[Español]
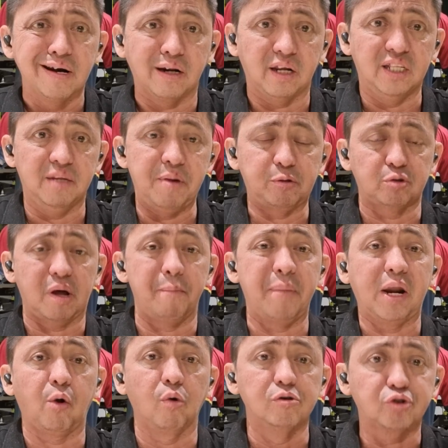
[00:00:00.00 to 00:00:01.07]
rendimiento tan
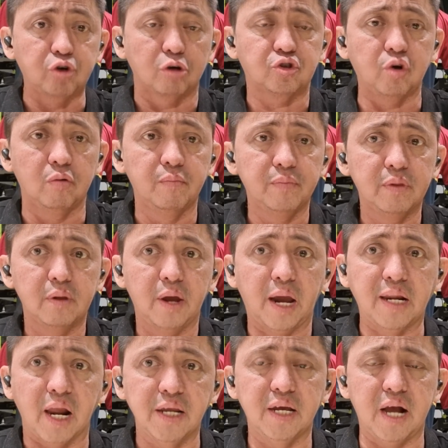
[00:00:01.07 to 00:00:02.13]
vergonzoso
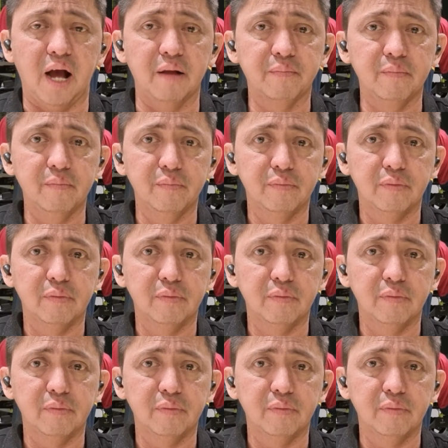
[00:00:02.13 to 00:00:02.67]
en la liga.